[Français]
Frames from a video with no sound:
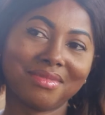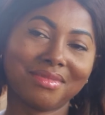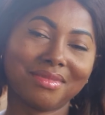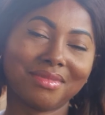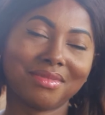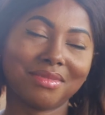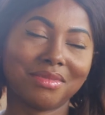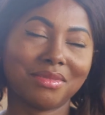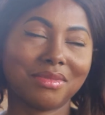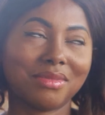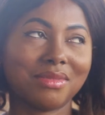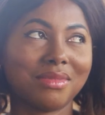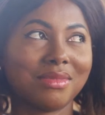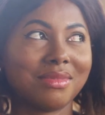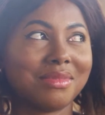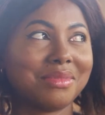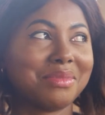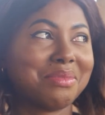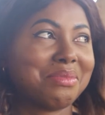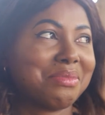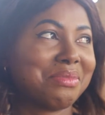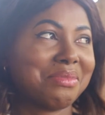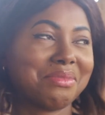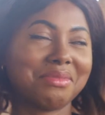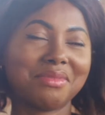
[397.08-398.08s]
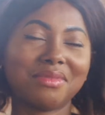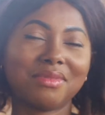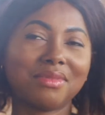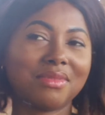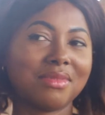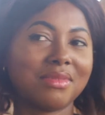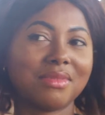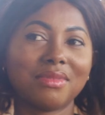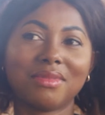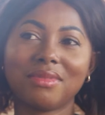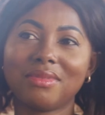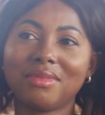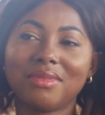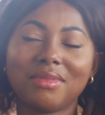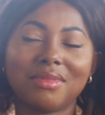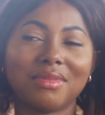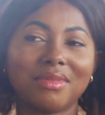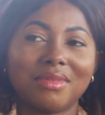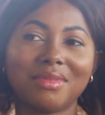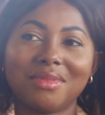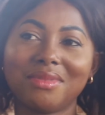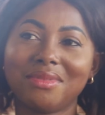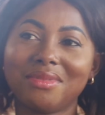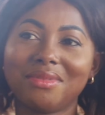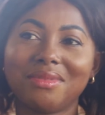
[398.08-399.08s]
facilement. vraiment, ça
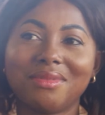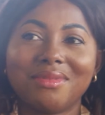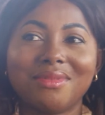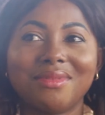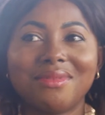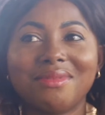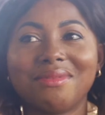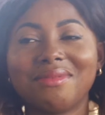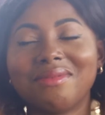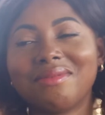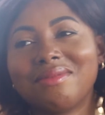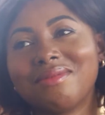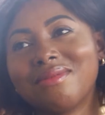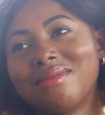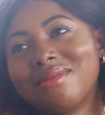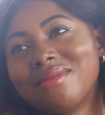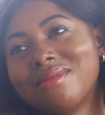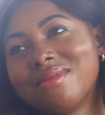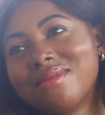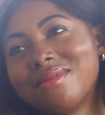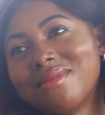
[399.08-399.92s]
me donne l'envie aussi de